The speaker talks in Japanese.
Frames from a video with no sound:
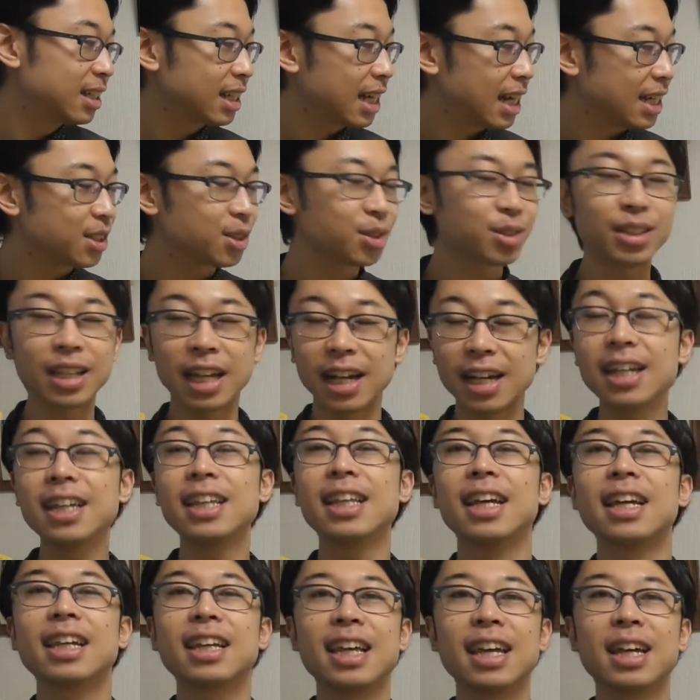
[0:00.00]
外食だけ
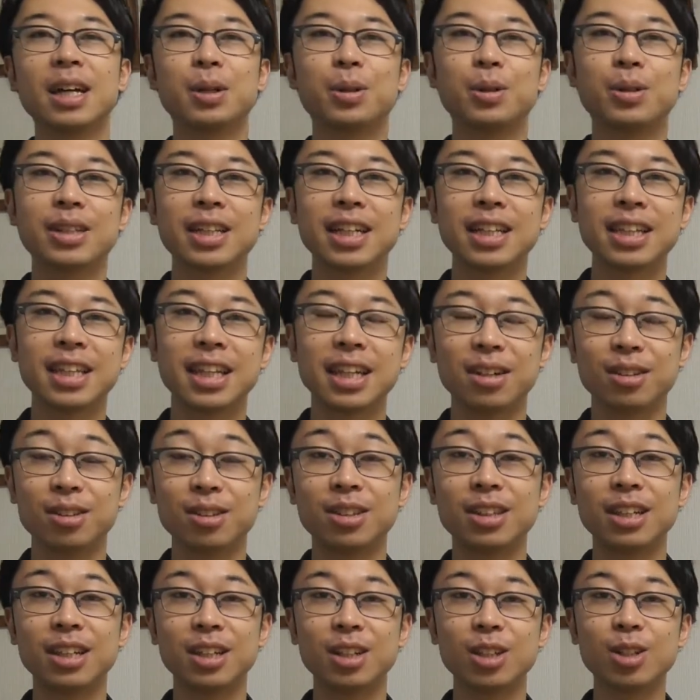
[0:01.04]
で健康になっていくっ
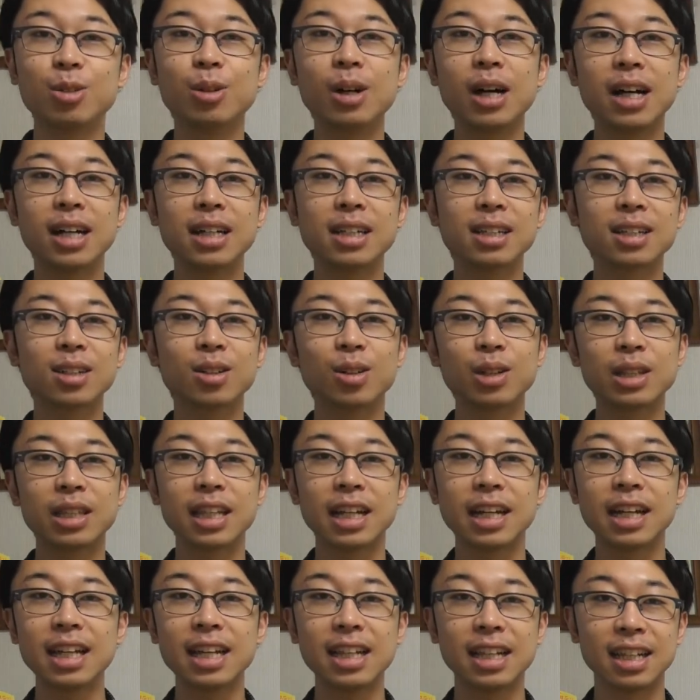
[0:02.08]
ていうのはこういっ
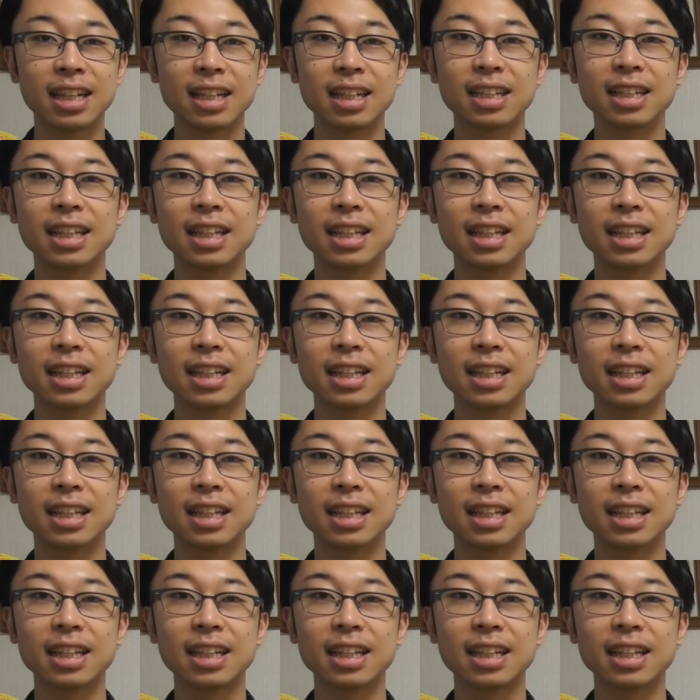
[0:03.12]
たリン